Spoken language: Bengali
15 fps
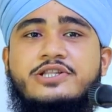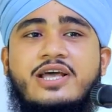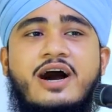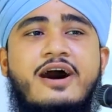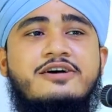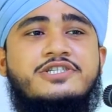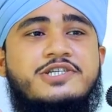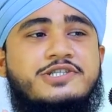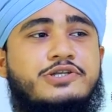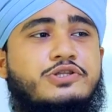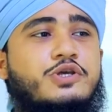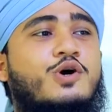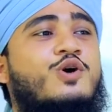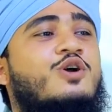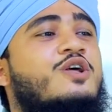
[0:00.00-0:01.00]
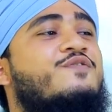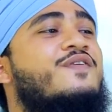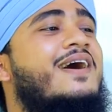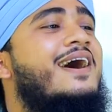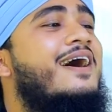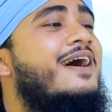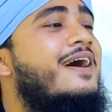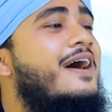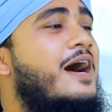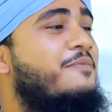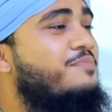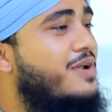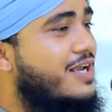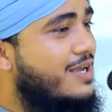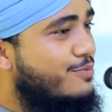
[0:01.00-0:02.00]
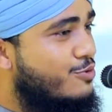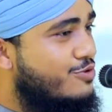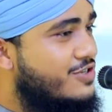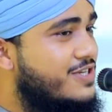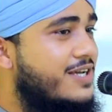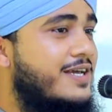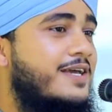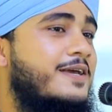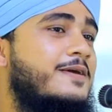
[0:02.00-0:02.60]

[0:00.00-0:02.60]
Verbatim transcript: ইতিহাসের দ্বিতীয় খলিফা আপনাকে বলছি